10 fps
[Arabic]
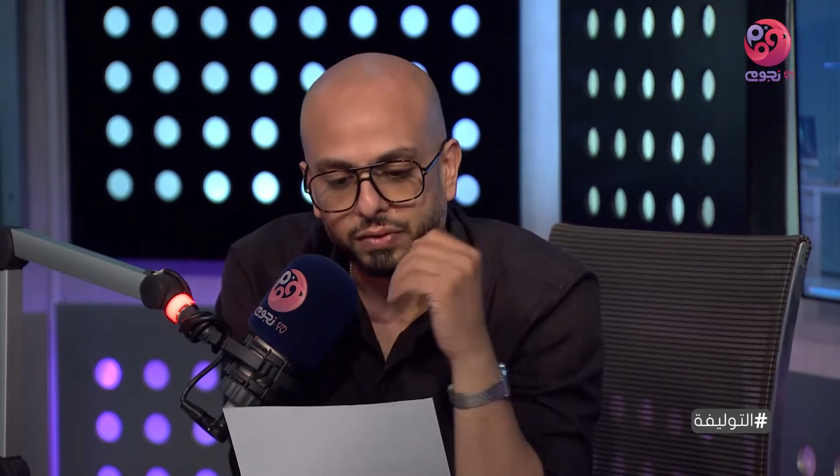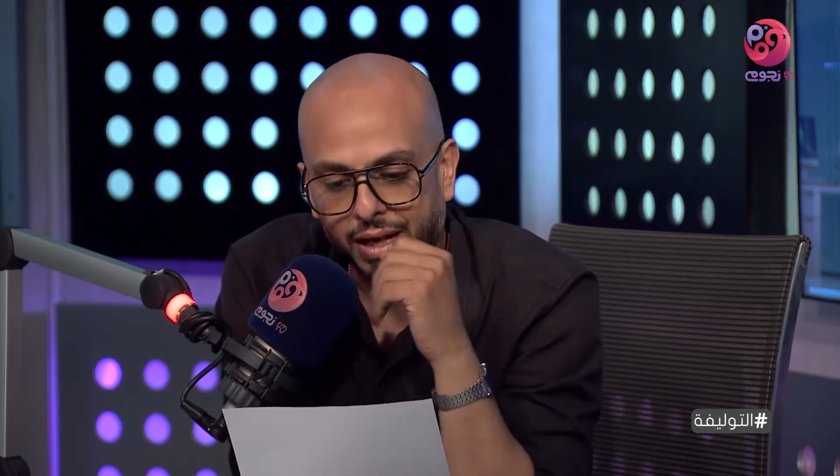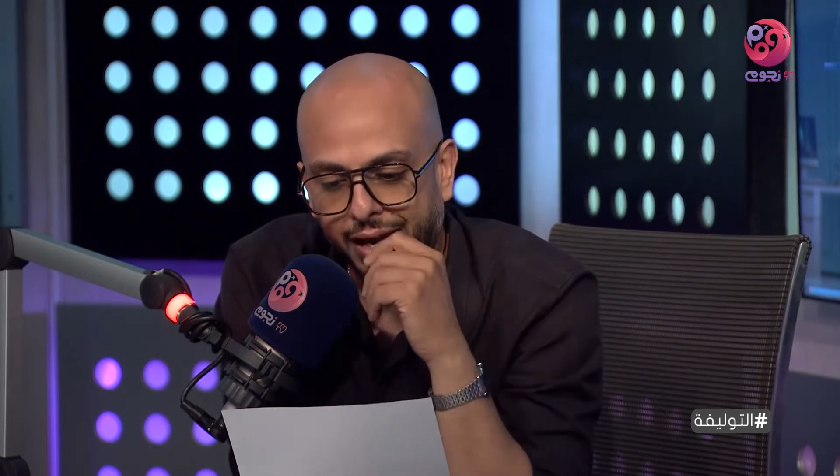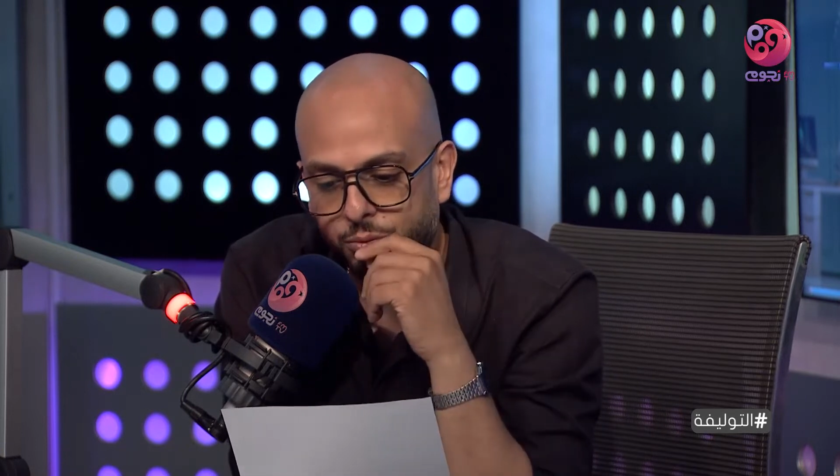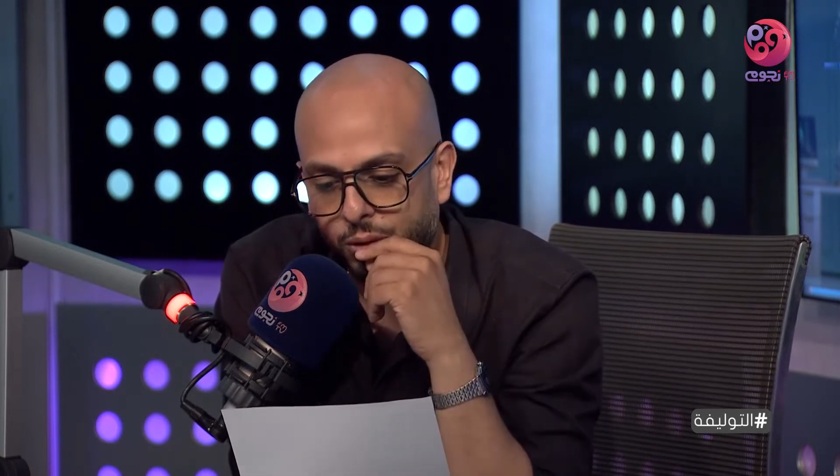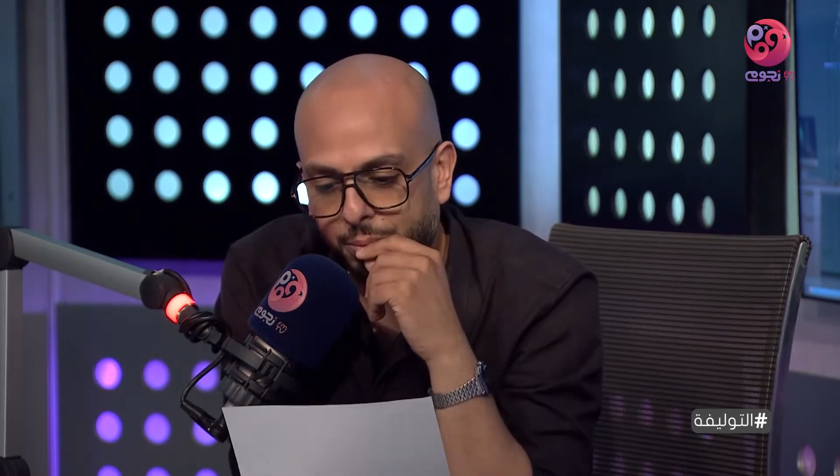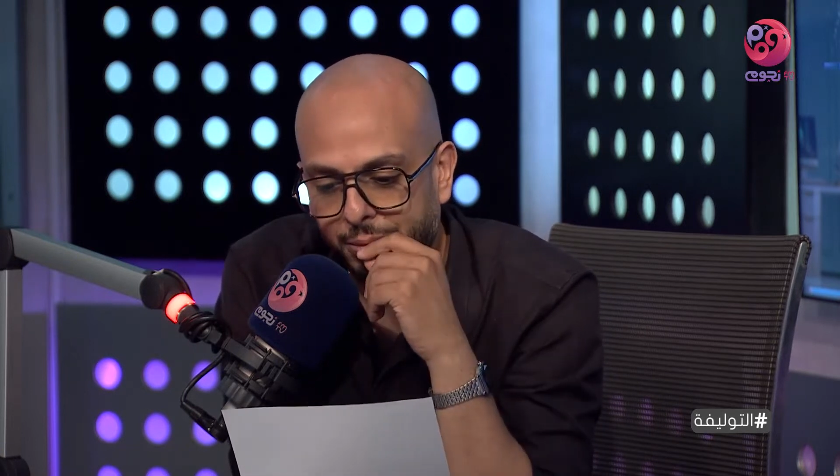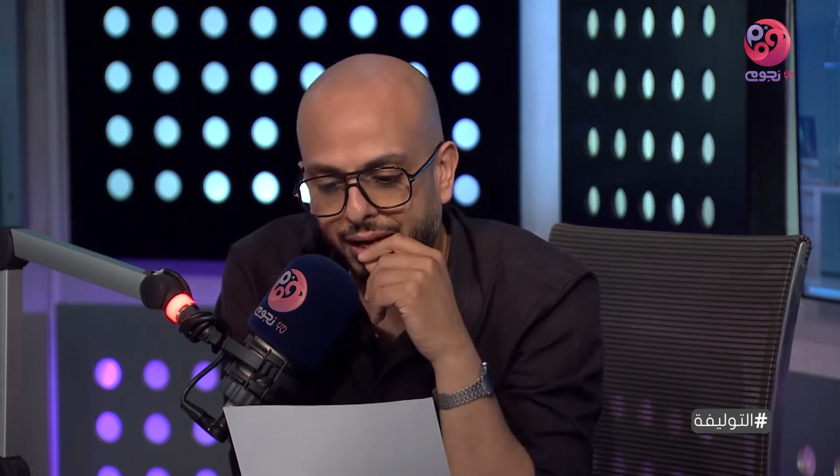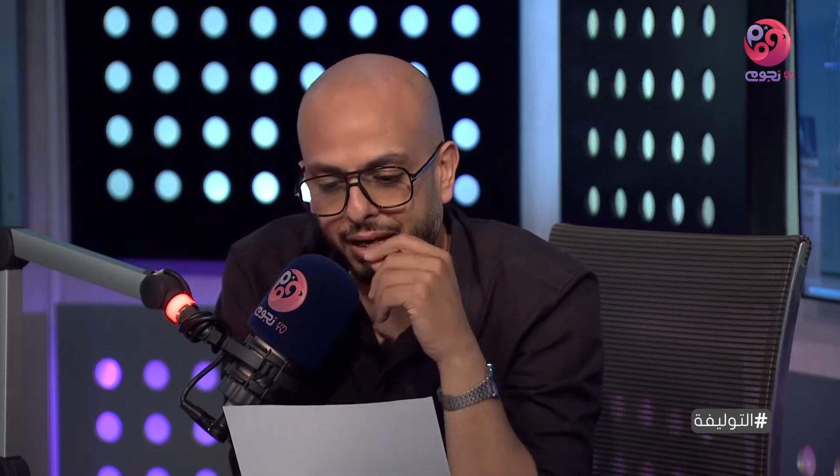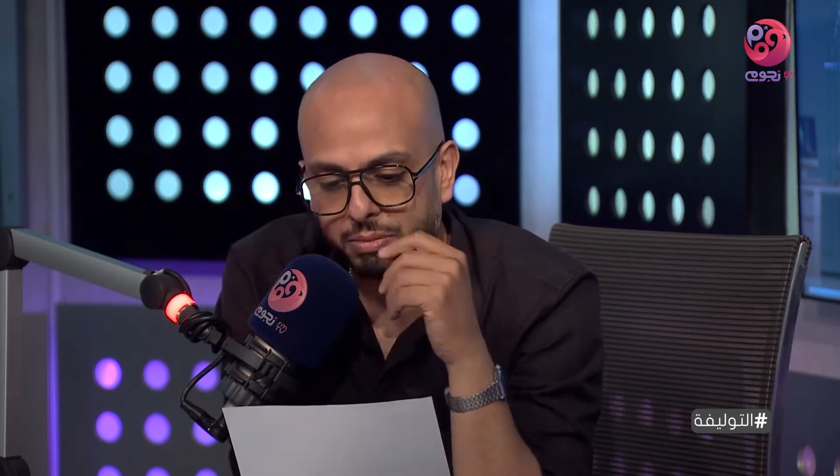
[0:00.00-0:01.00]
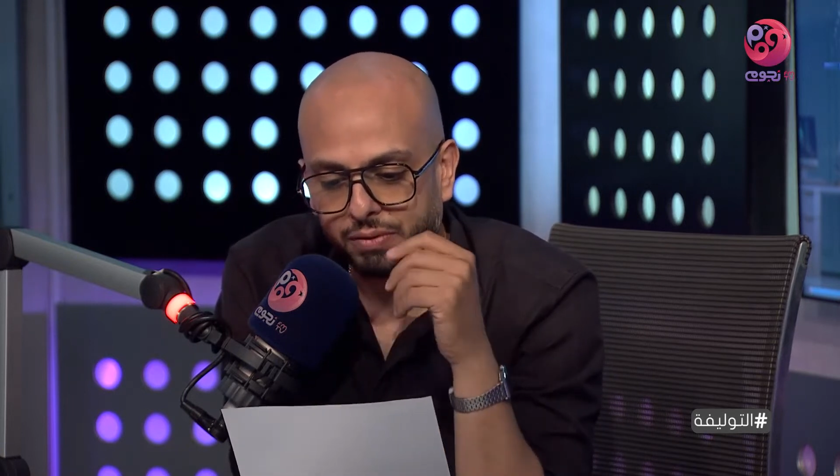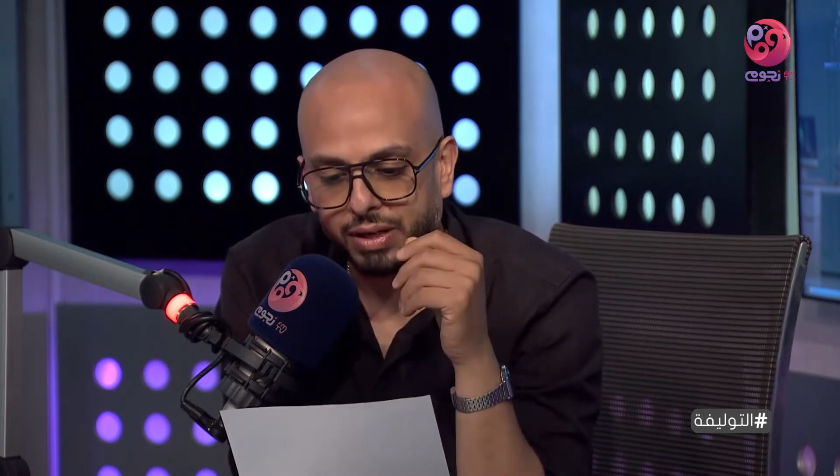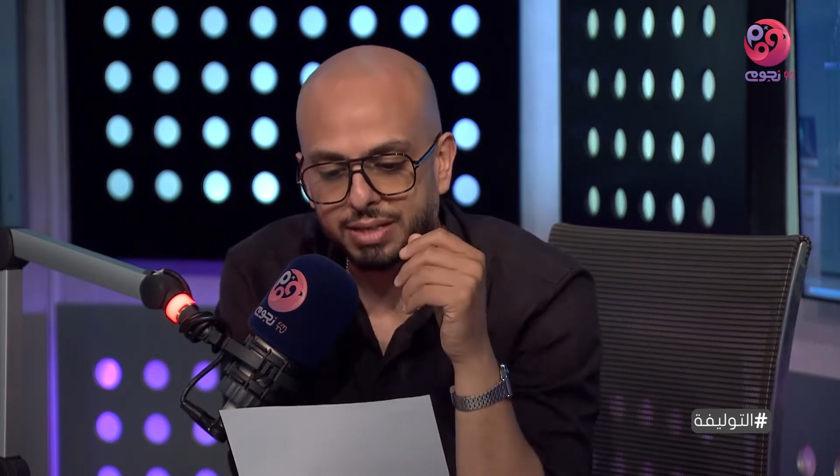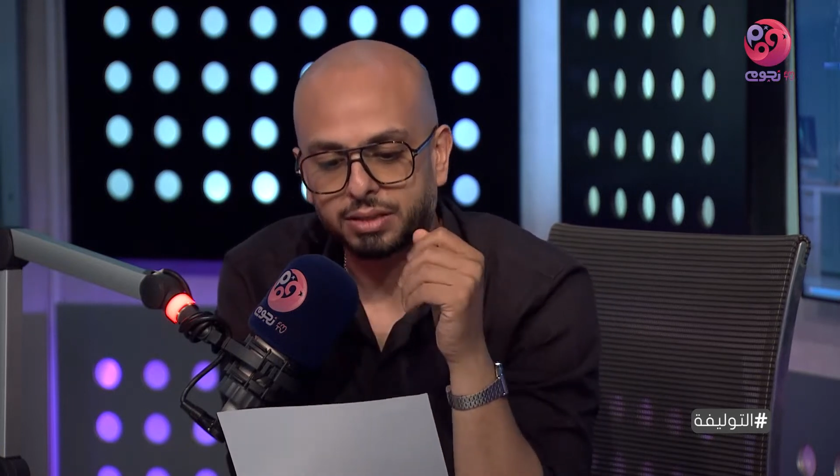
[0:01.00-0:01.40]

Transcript: في الحياه بيقول لك ما يعجبني في هذه